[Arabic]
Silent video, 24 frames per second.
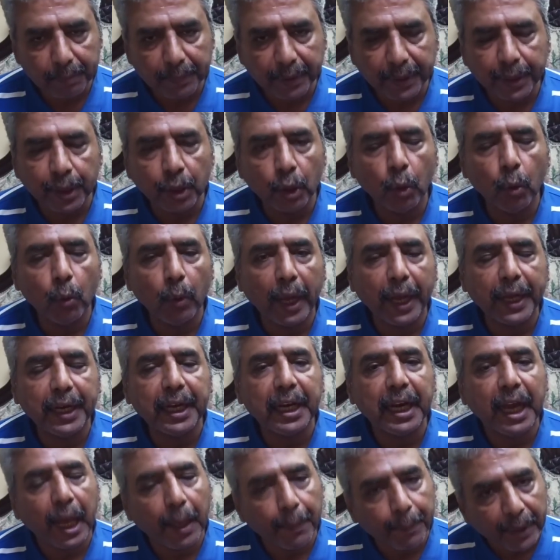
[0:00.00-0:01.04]
اللي هو على
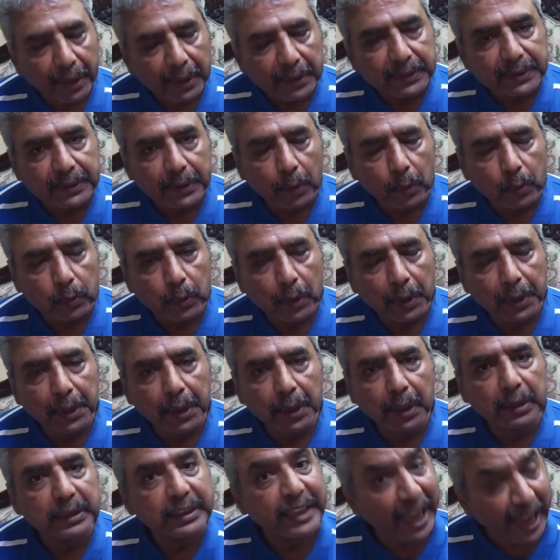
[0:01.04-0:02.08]
الاحبال
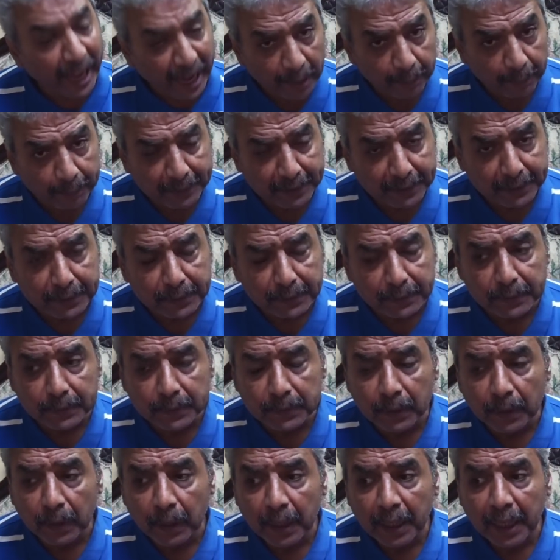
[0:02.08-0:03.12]
الصوتيه ده حميد
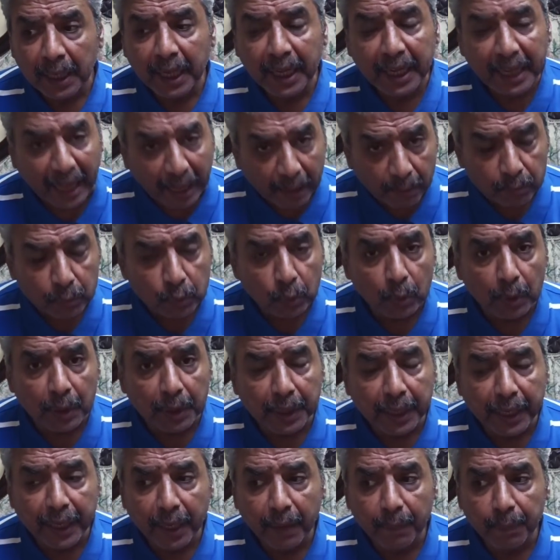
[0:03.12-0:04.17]
الحمد
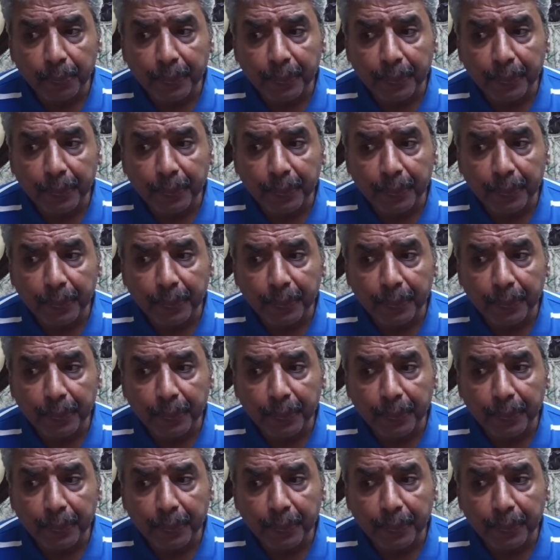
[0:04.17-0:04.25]
لله